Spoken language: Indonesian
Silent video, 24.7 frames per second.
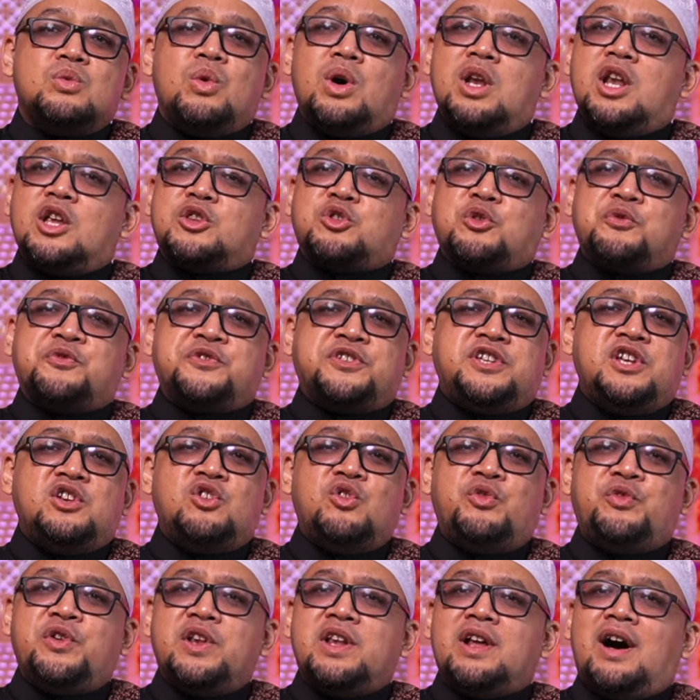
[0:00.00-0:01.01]
wala
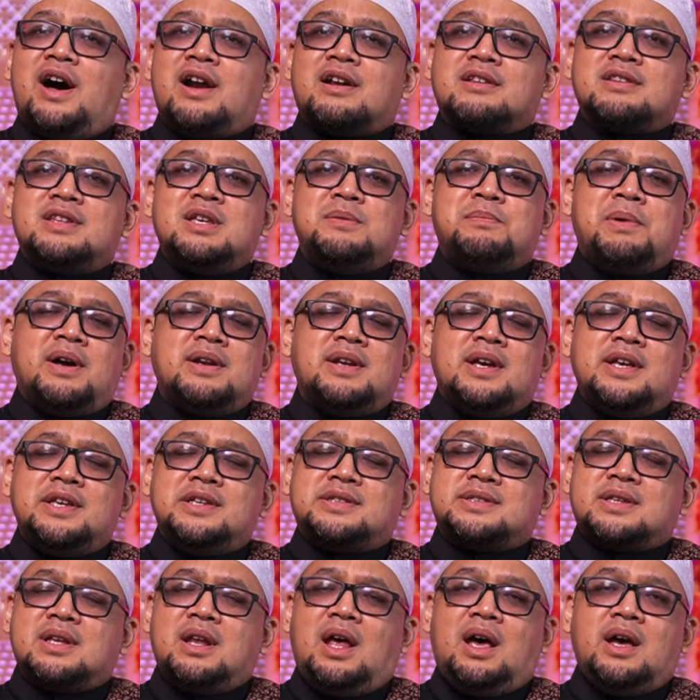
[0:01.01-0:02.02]
tufsidu fil ardi ba'da
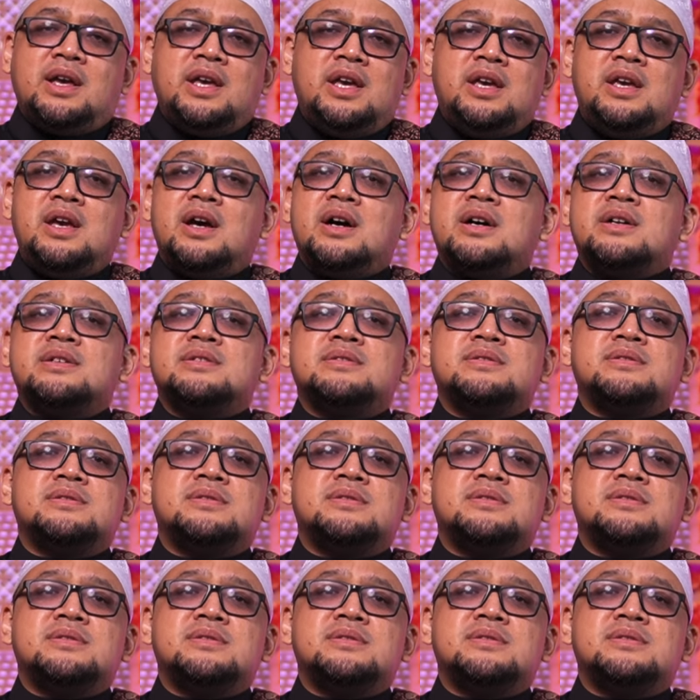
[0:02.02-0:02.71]
islahiha.